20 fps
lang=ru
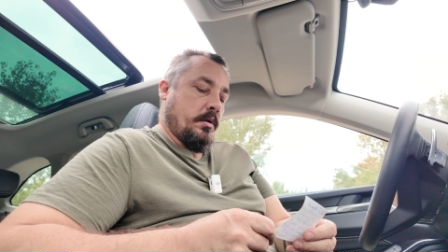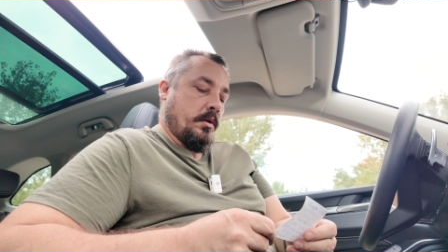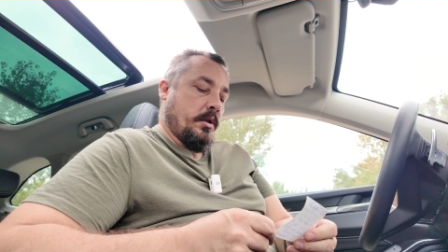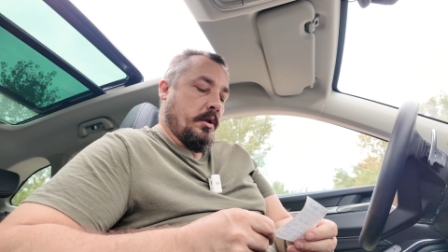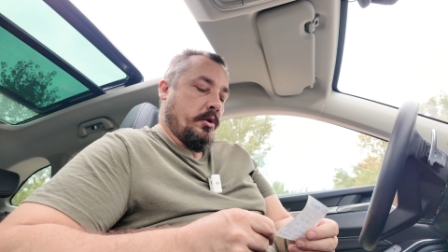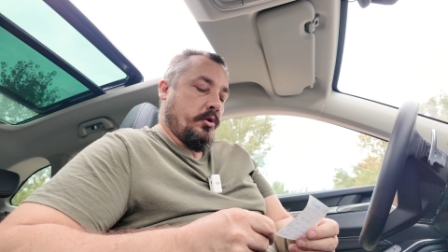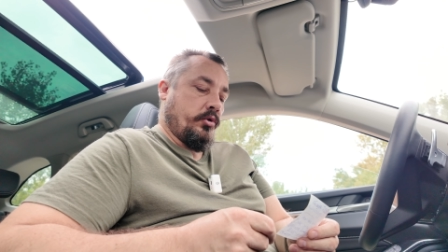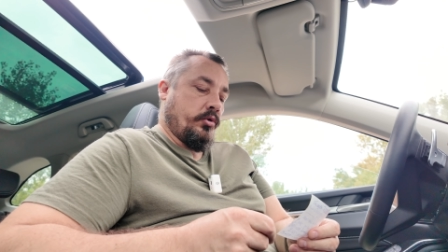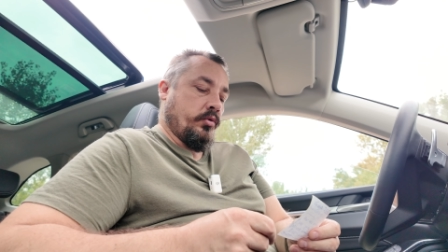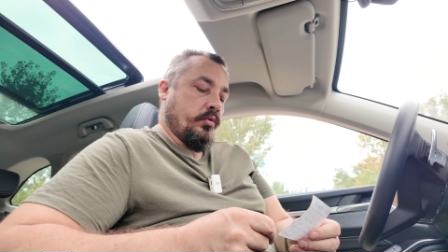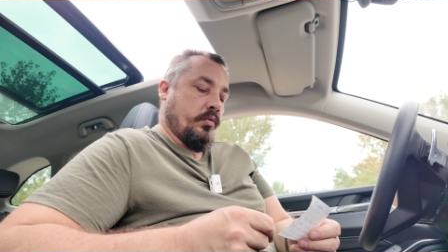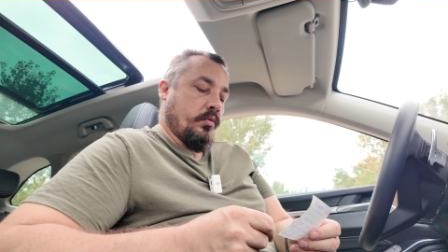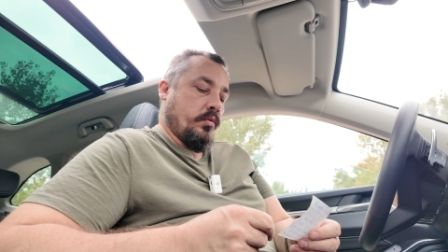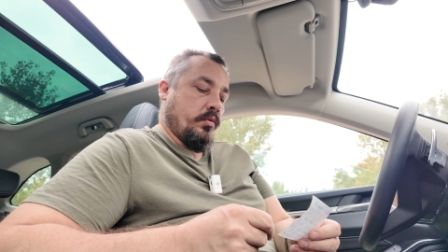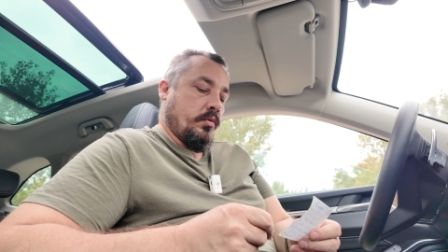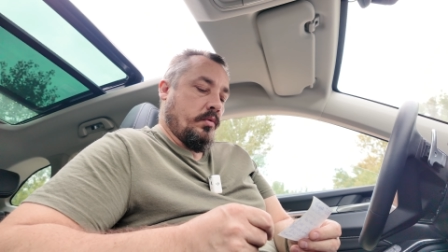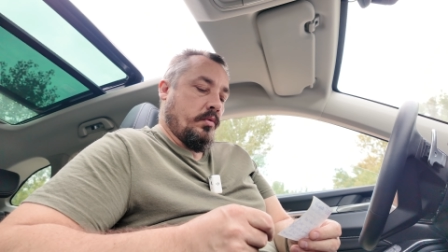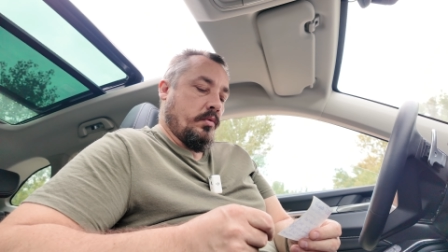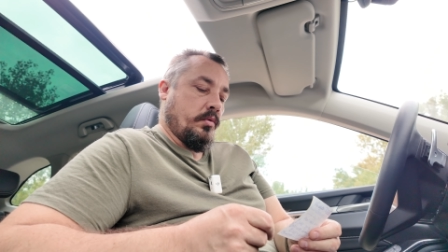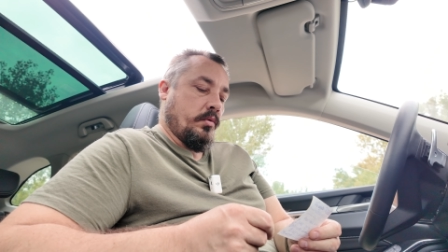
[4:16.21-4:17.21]

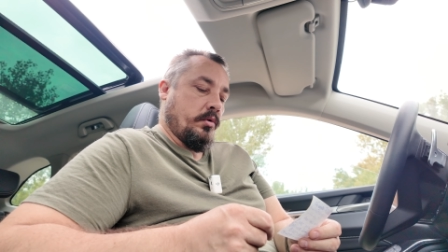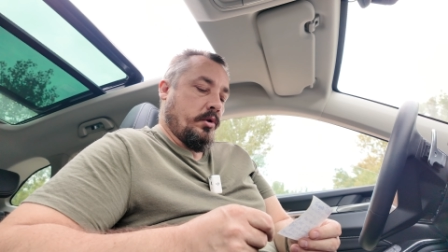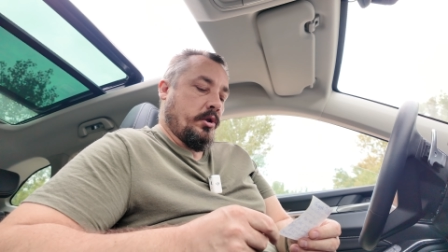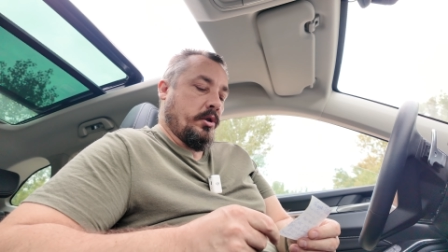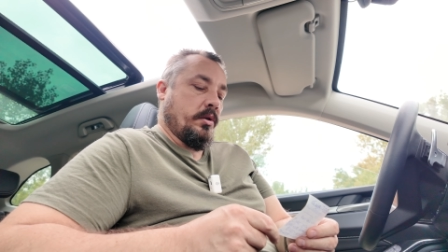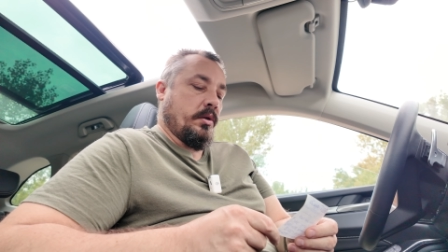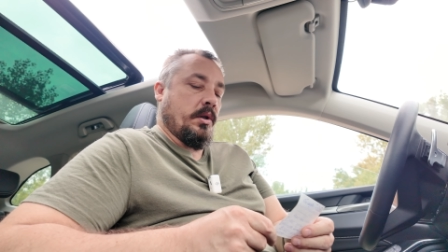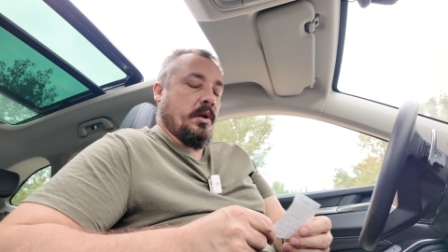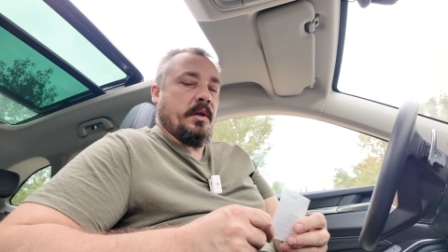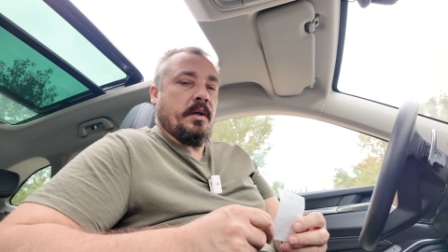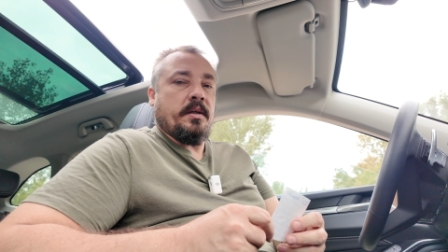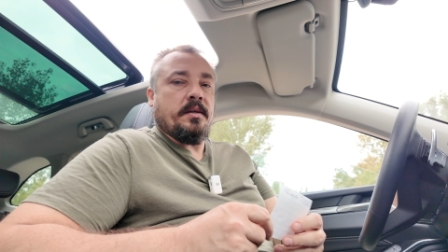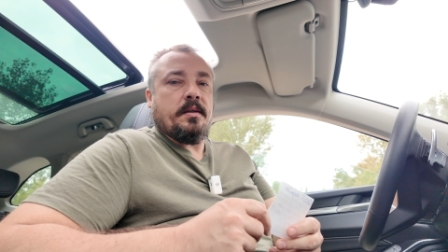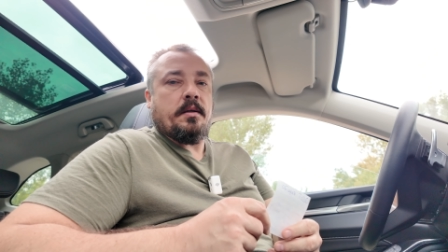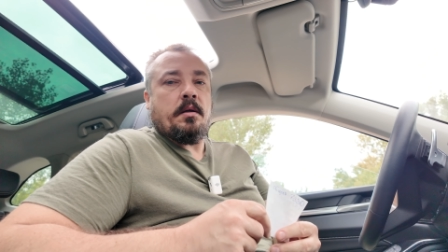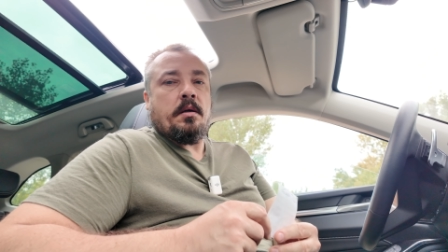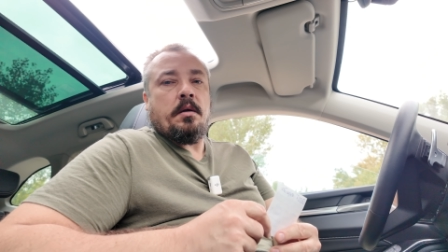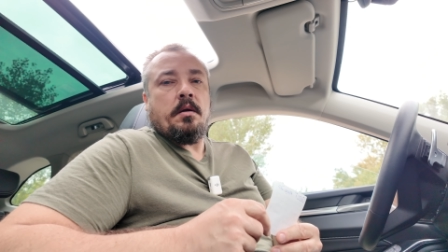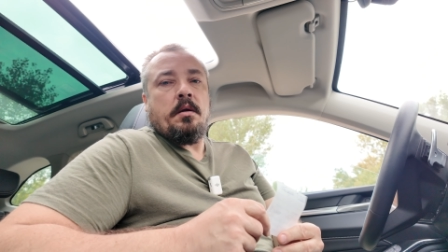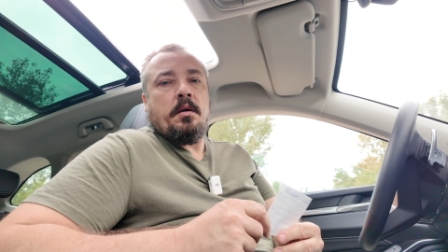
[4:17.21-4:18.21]

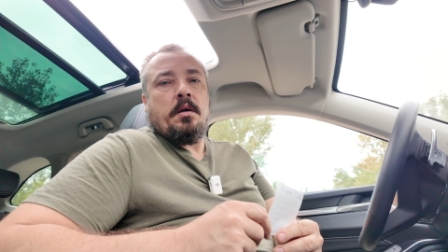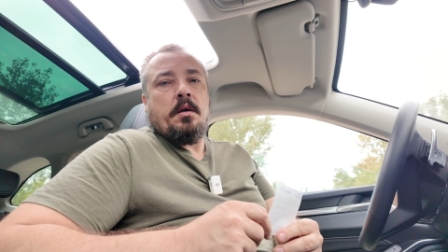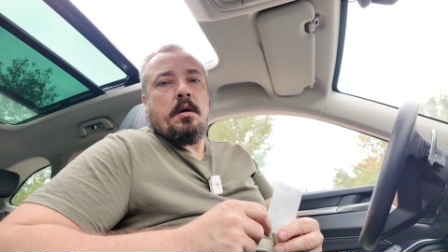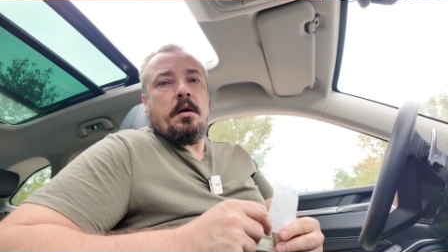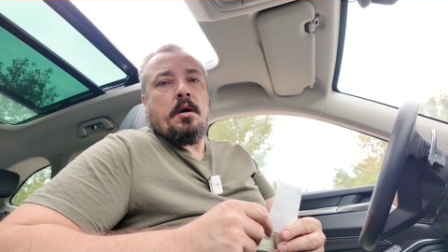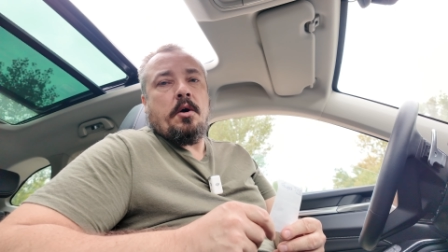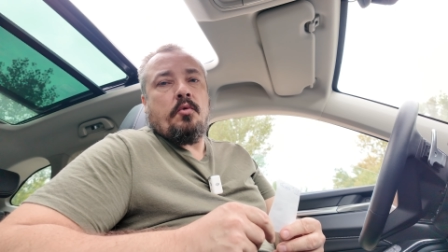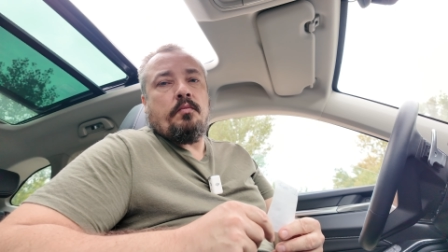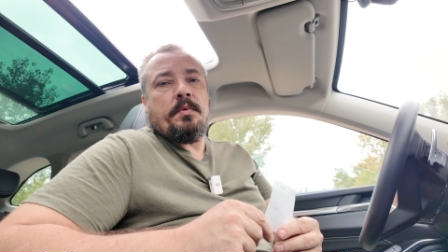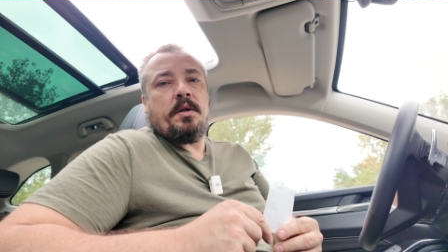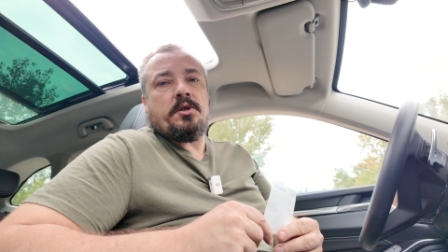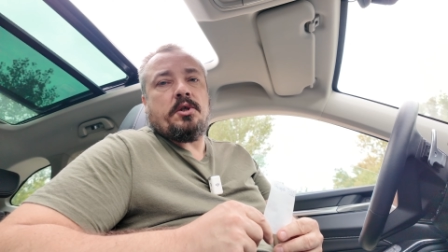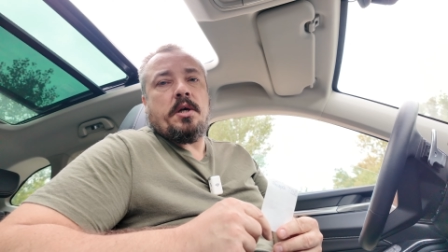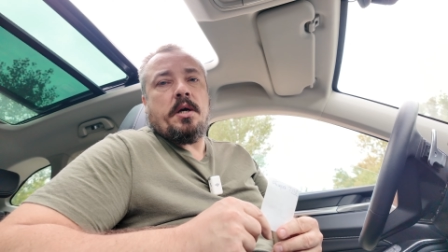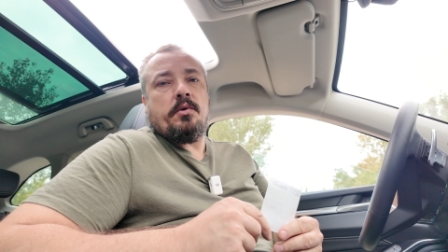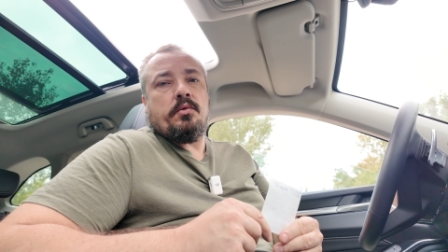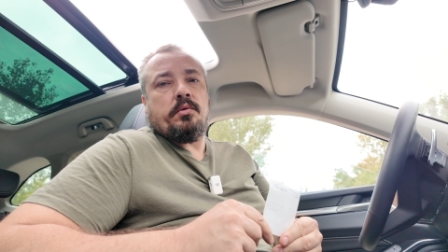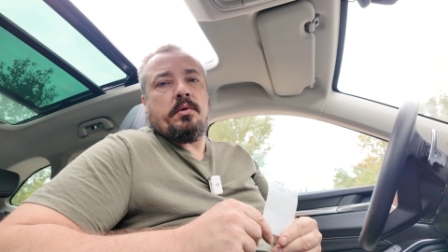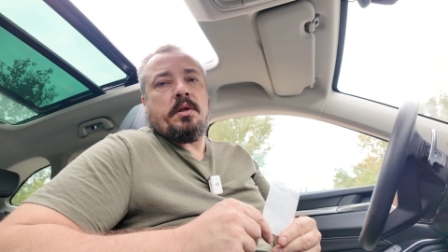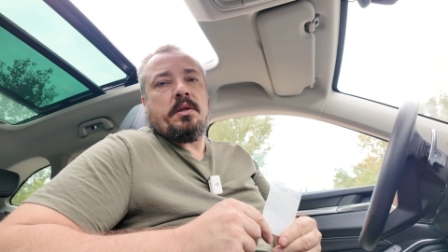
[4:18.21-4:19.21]
1400, а
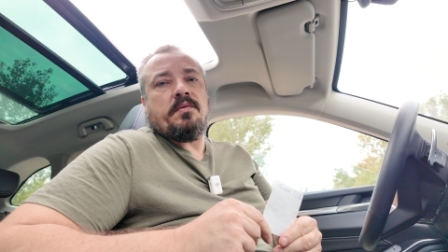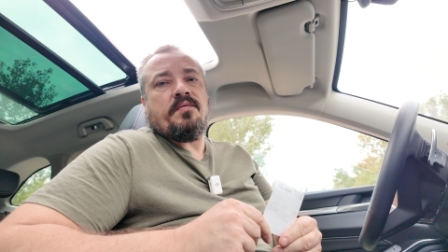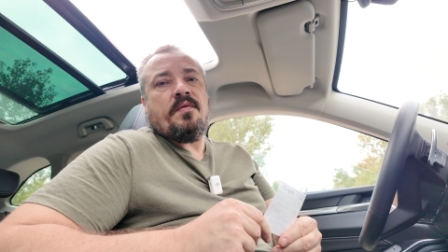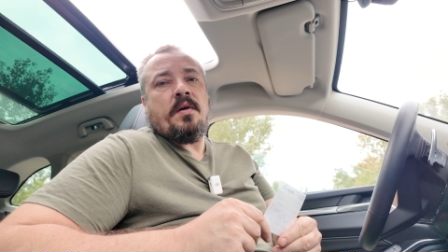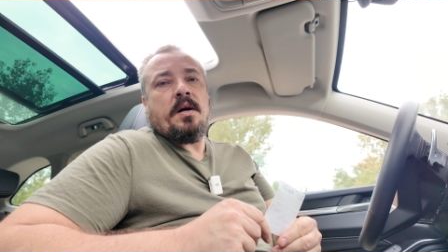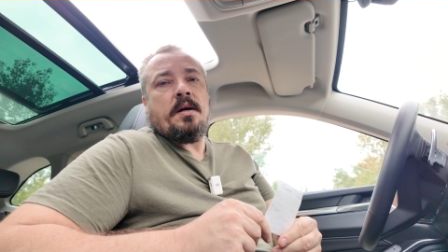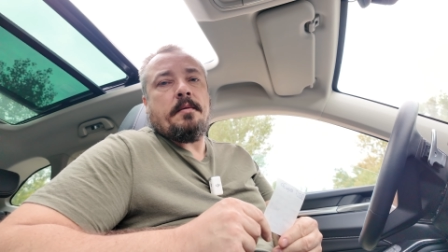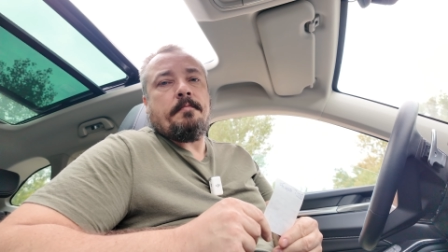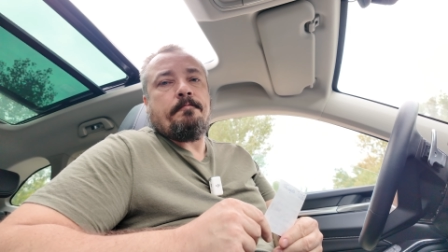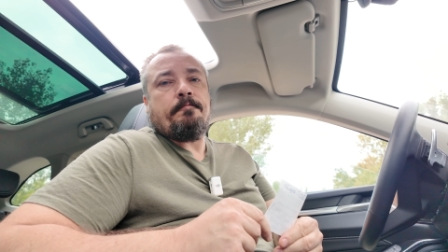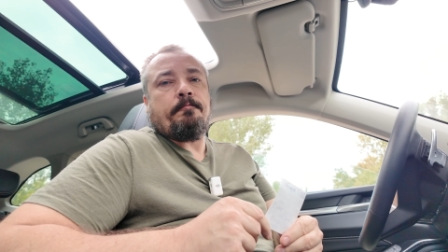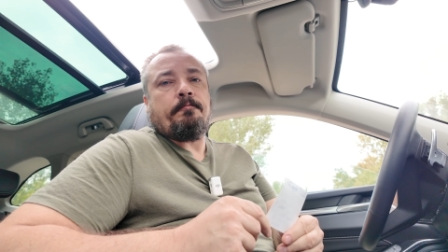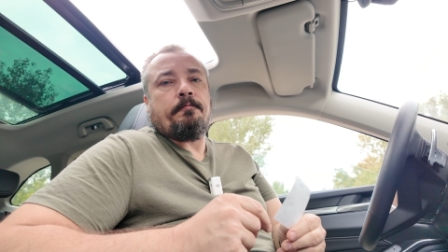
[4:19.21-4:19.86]
умножают на 2.